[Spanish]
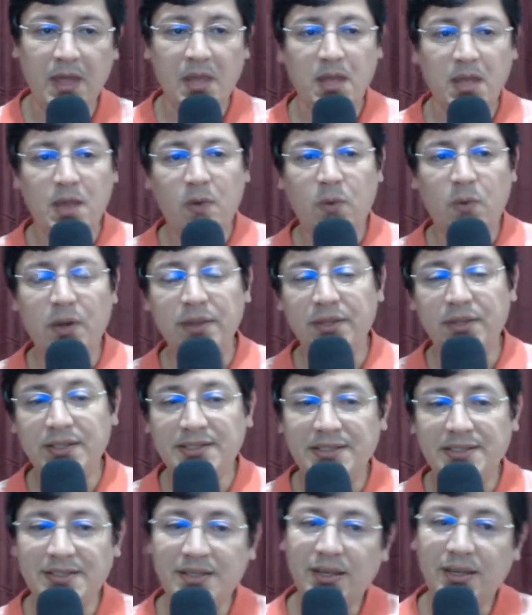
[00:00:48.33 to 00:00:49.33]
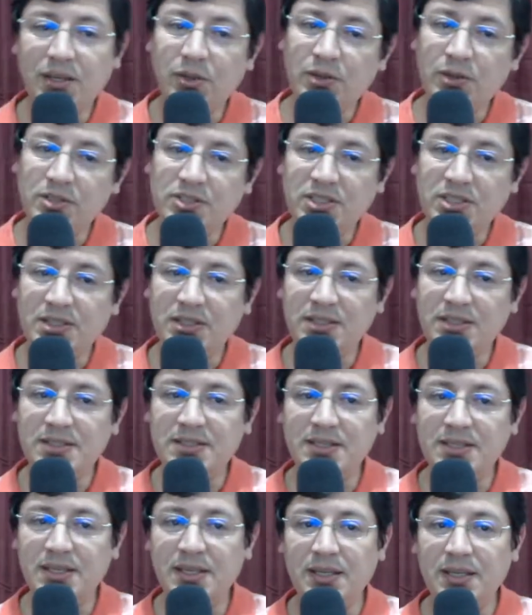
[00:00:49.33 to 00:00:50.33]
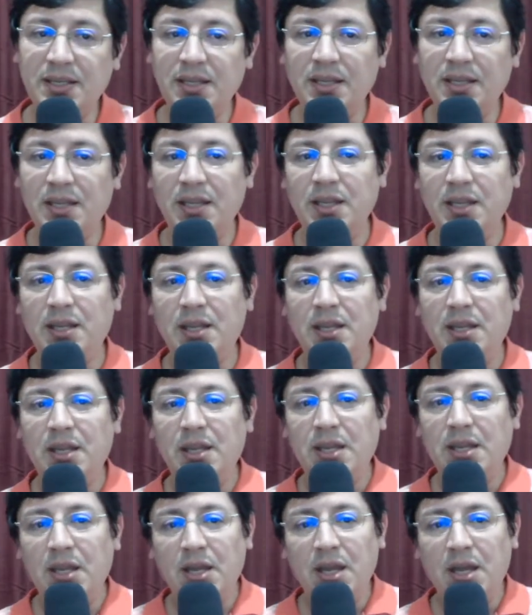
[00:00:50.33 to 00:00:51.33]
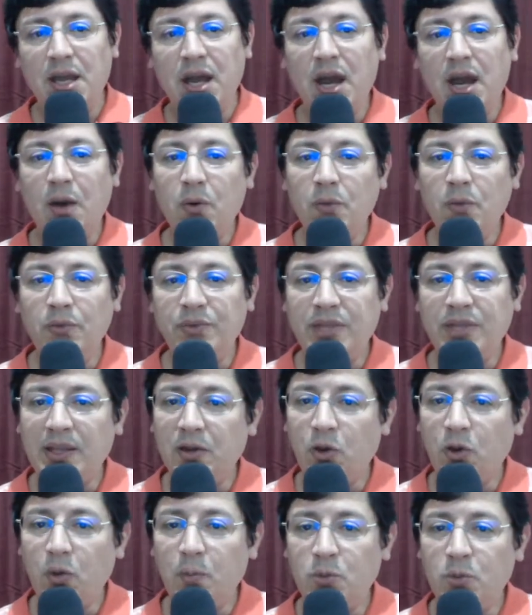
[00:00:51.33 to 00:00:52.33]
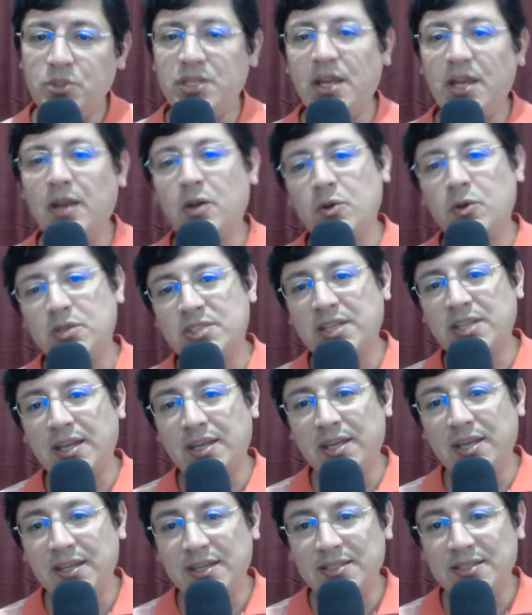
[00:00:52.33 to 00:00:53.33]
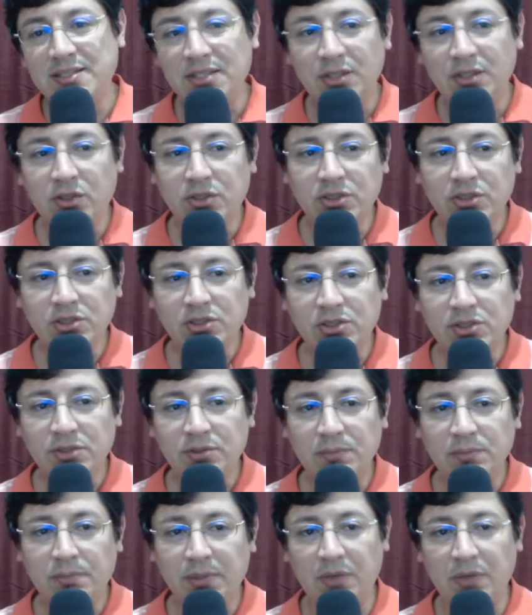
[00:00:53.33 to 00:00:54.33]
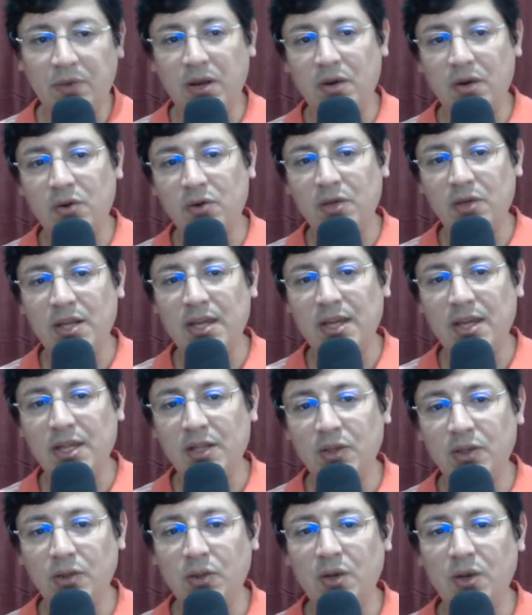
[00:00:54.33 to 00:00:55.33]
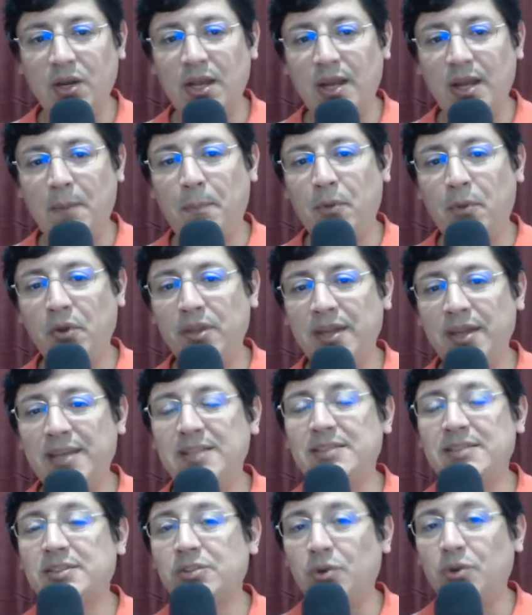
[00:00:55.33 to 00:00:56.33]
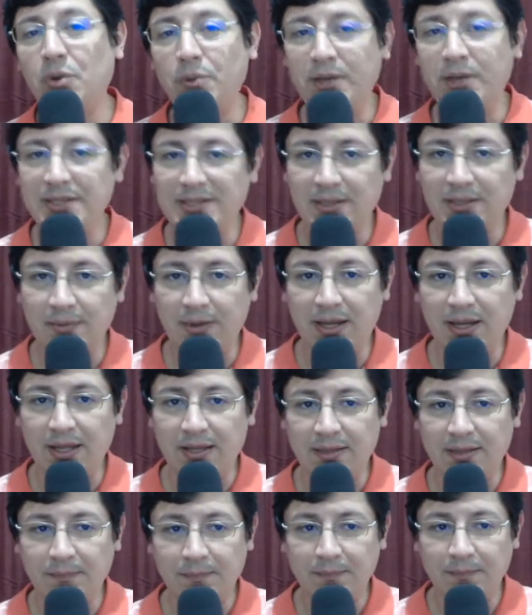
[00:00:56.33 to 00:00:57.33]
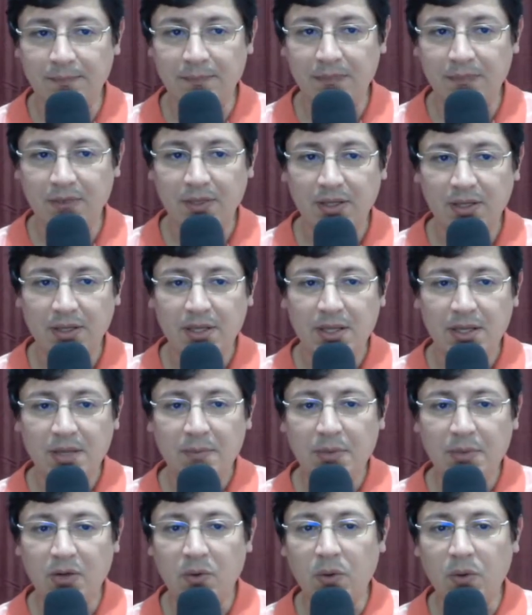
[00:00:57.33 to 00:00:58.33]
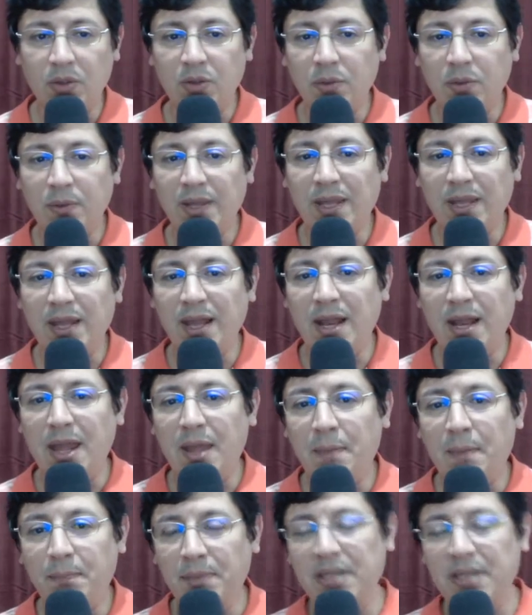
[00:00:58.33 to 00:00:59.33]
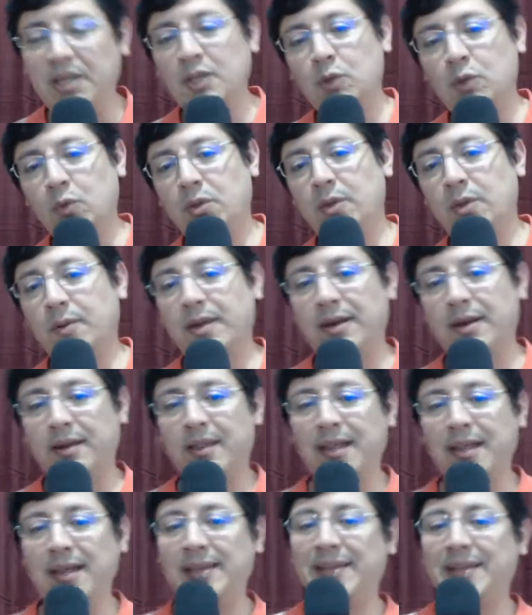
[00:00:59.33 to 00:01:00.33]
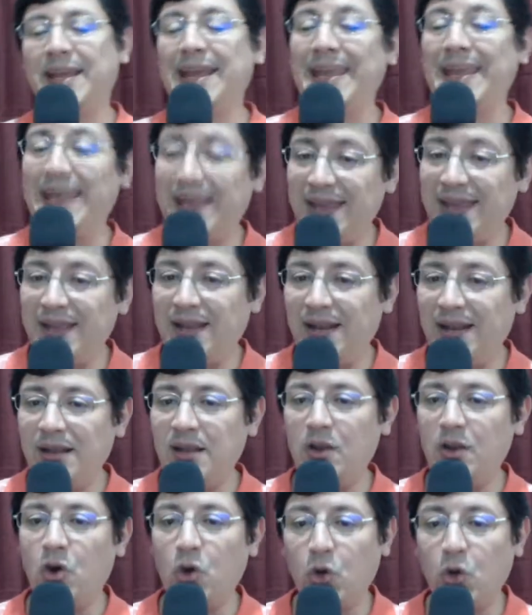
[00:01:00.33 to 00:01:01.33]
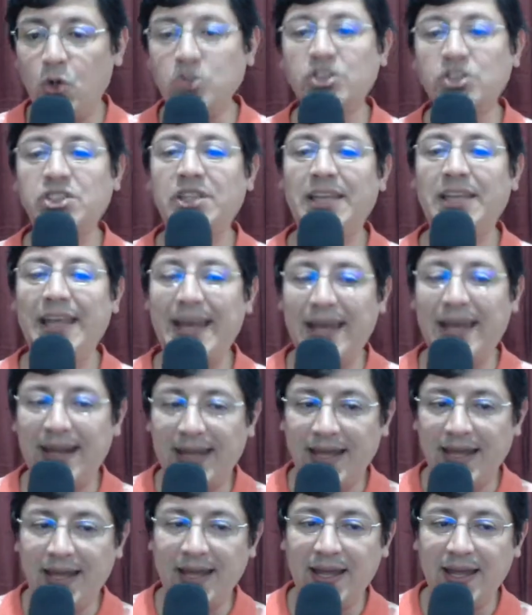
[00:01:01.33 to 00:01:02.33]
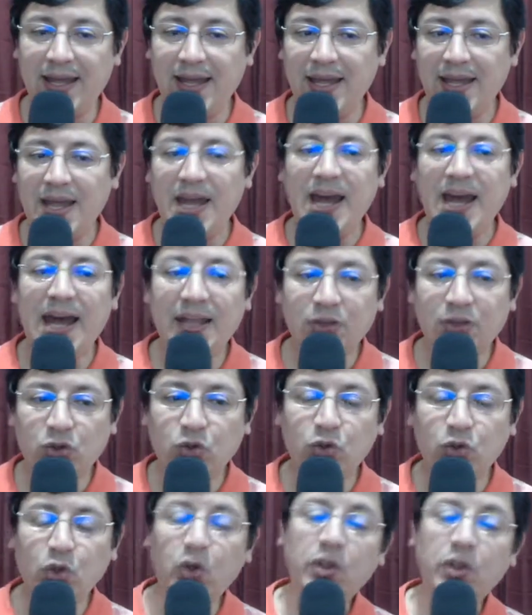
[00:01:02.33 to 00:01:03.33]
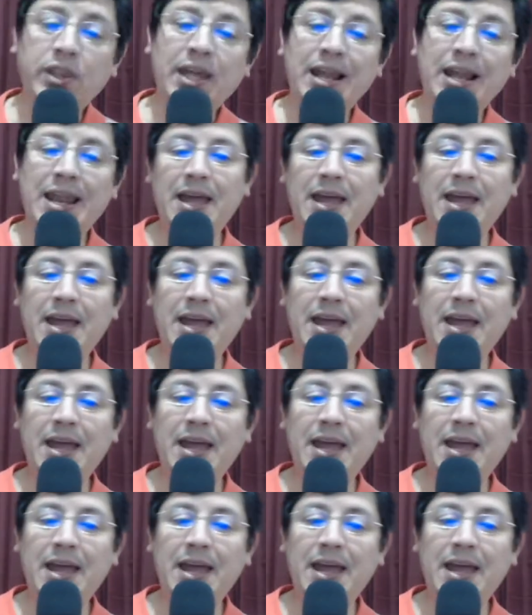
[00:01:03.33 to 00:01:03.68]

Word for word: Juan 16, 12 dice, aún tengo muchas cosas que deciros, pero ahora no las podéis sobrellevar. Pero cuando venga el Espíritu de verdad, Él os guiará a toda la